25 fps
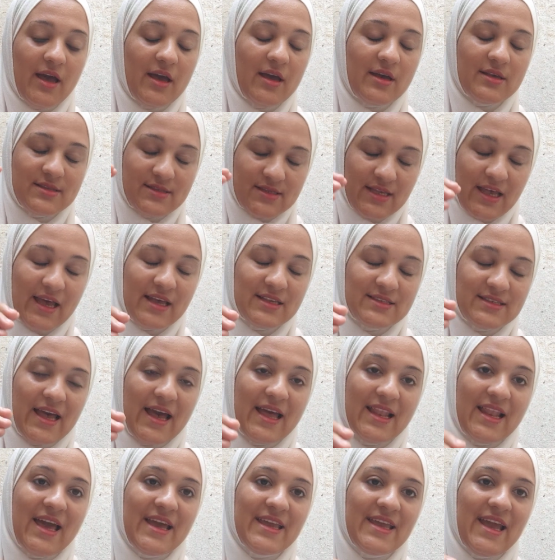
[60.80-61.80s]
آه،
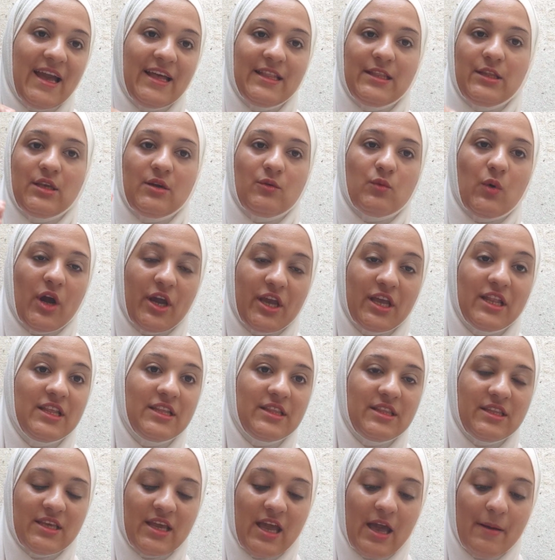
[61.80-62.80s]
سالها يعني وكيل
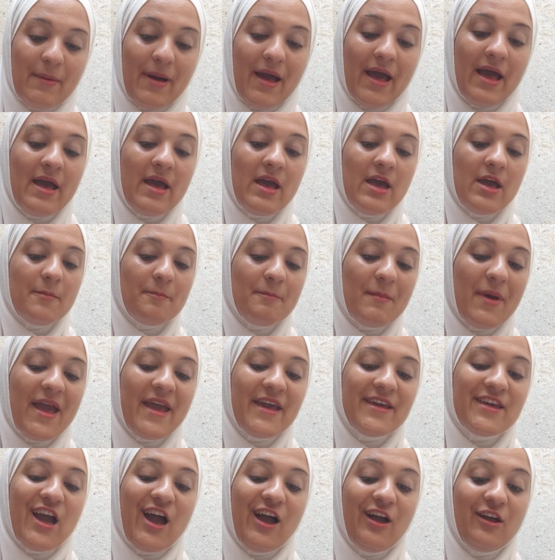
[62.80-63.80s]
النيابه ما
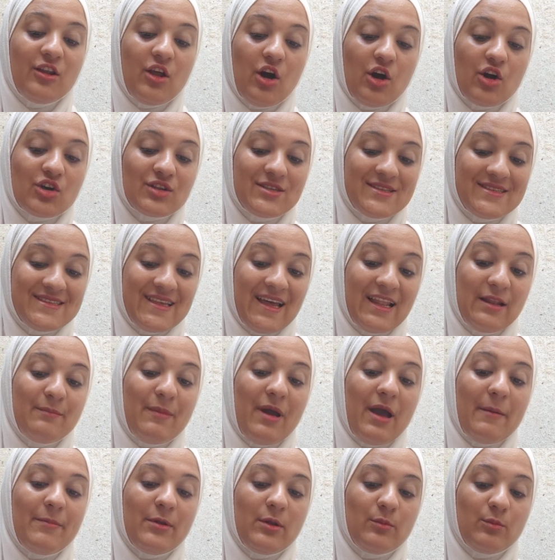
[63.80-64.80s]
هي علاقه
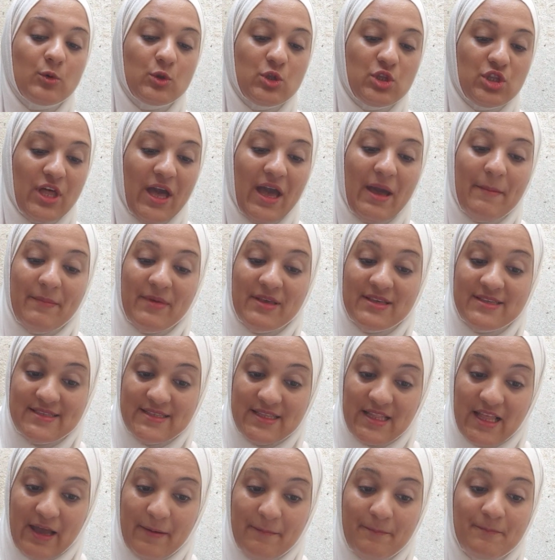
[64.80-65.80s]
سلمى بالمتهم
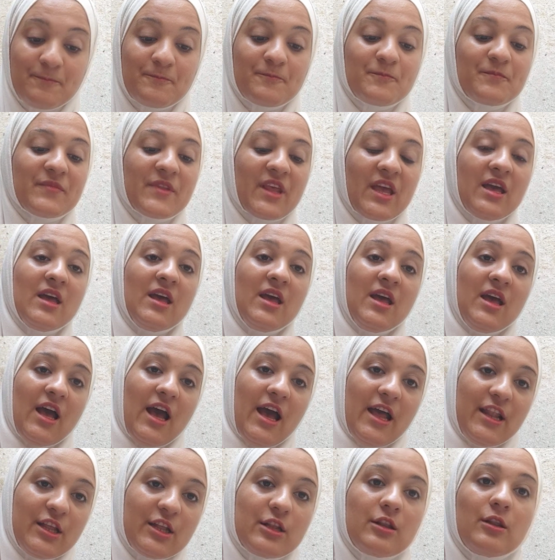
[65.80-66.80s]
اسلام
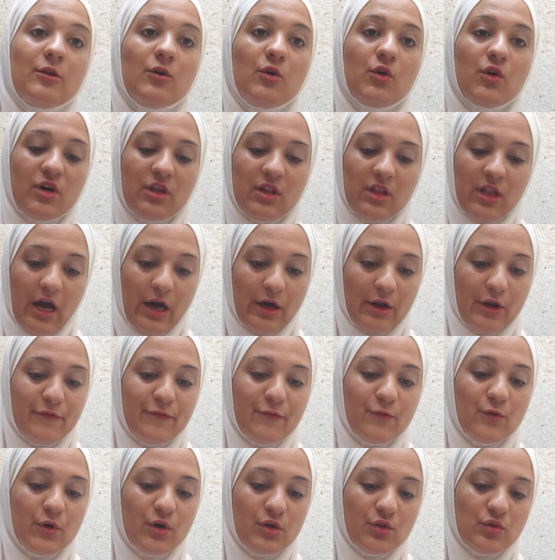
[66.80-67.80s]
قالت له اللي
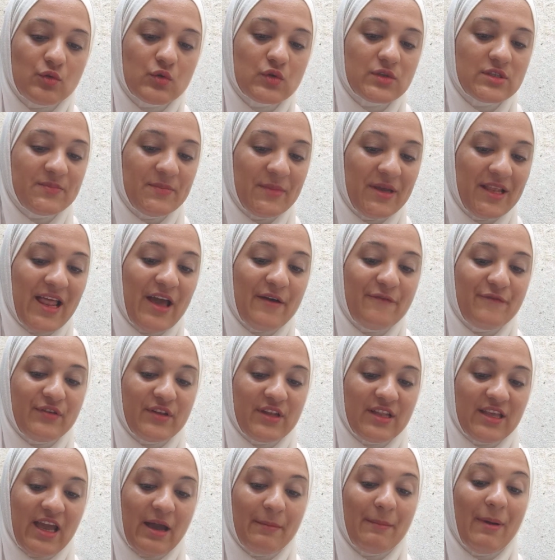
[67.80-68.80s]
اعرفه انه زميلها
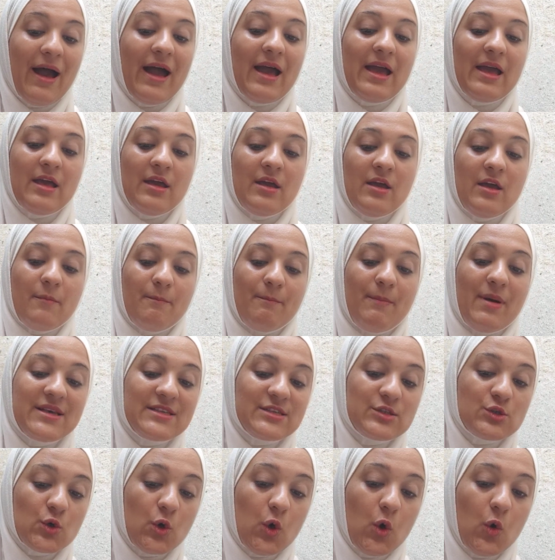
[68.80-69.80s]
في الجامعه
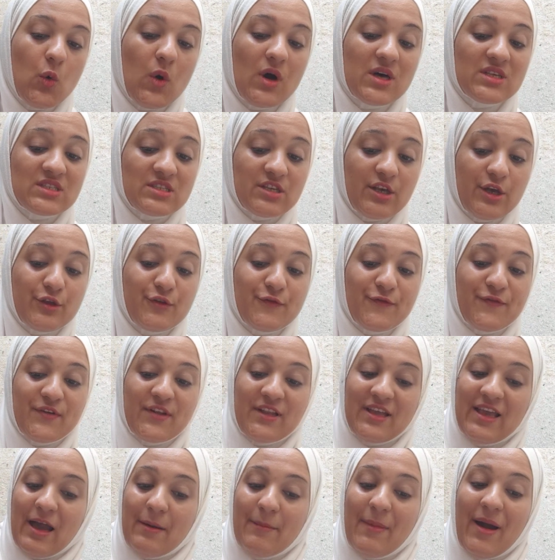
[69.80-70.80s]
بس هو سقط في
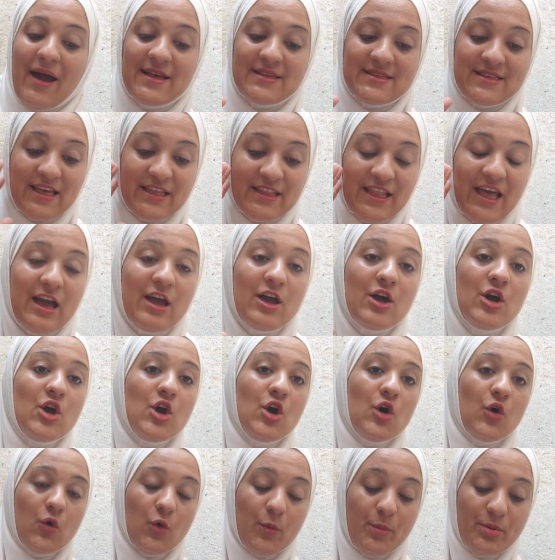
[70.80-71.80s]
الجامعه سنه
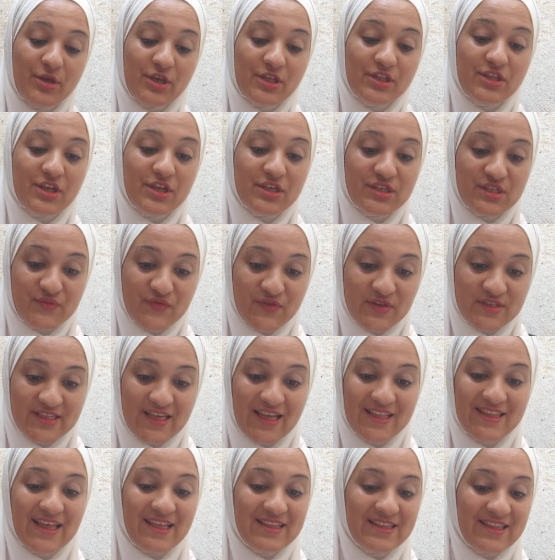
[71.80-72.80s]
وبيدرس في
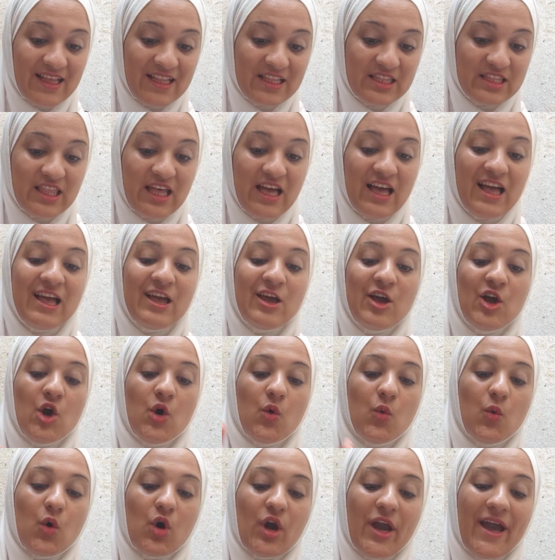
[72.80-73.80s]
سنه ثالثه
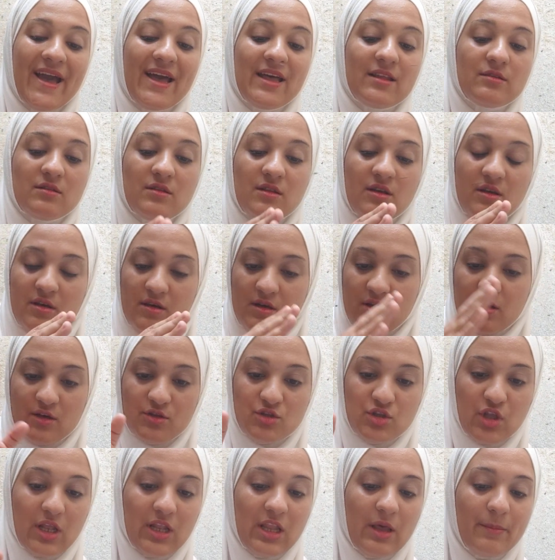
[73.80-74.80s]
وكان
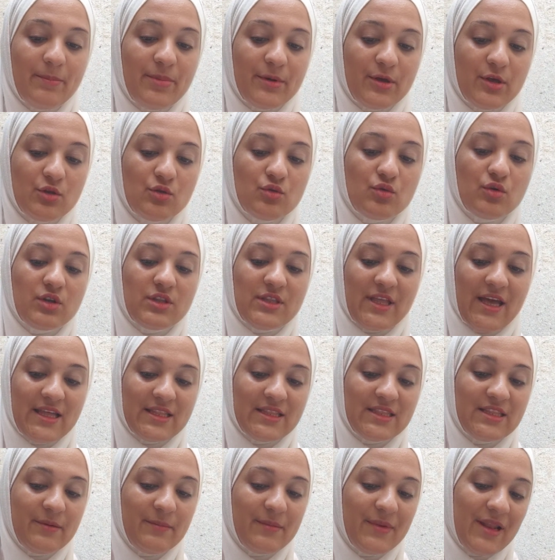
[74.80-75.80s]
آه، طلب انه
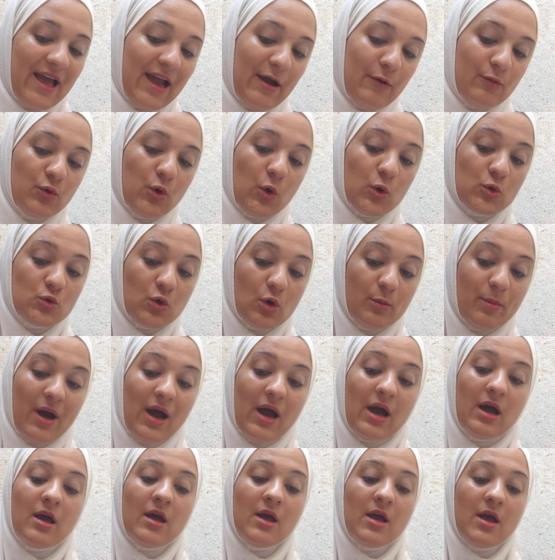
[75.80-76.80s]
يتقدم لها
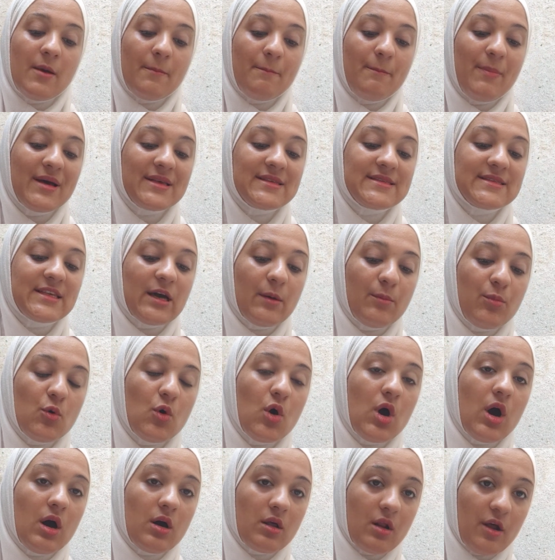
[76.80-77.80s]
ويخطبها بس
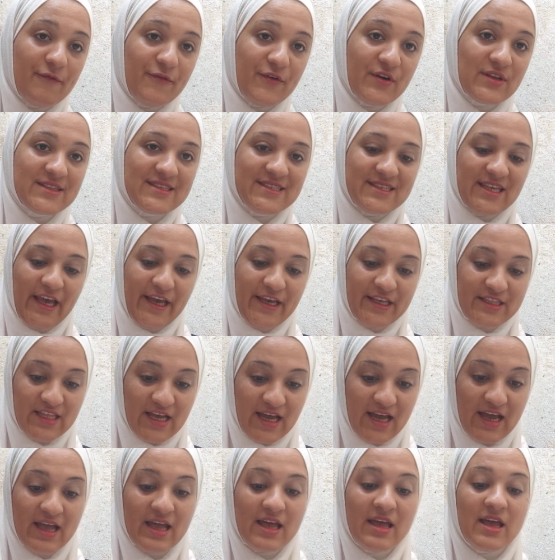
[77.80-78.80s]
ابوها رفض
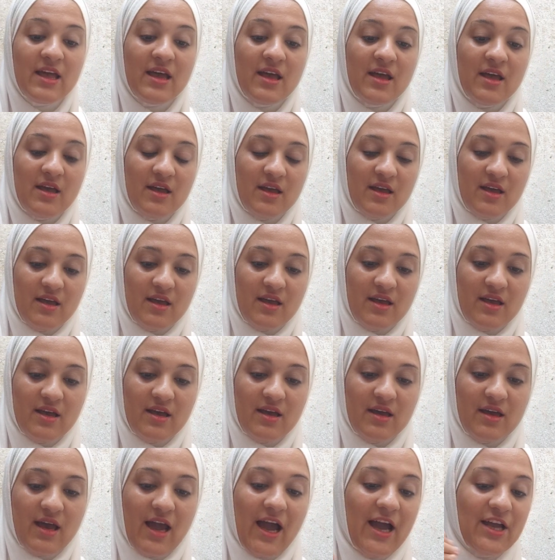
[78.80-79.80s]
ساعتها
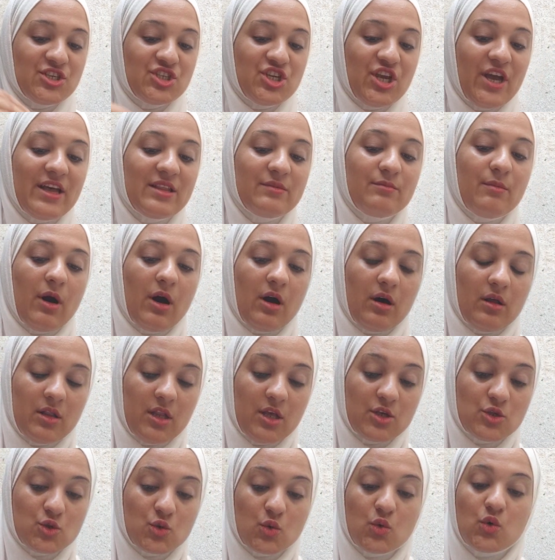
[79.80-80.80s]
آه، عشان ما
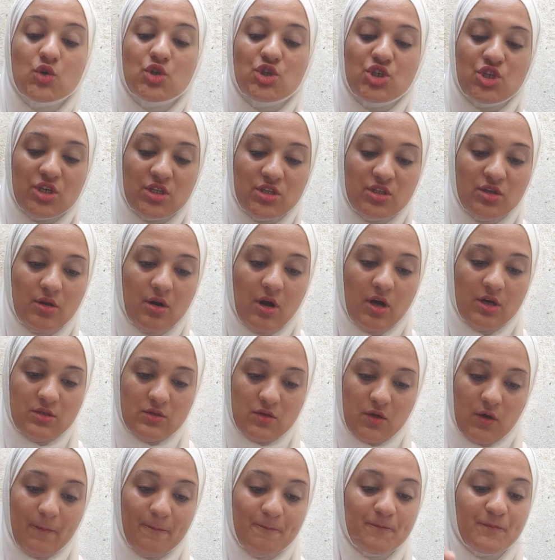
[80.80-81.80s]
خلصوش
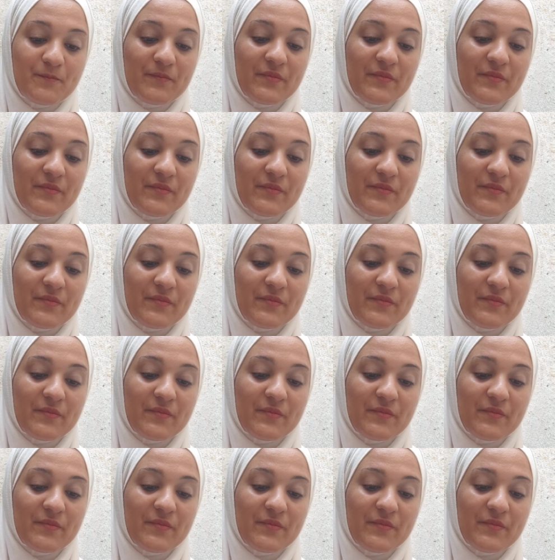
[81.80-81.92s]
دراسه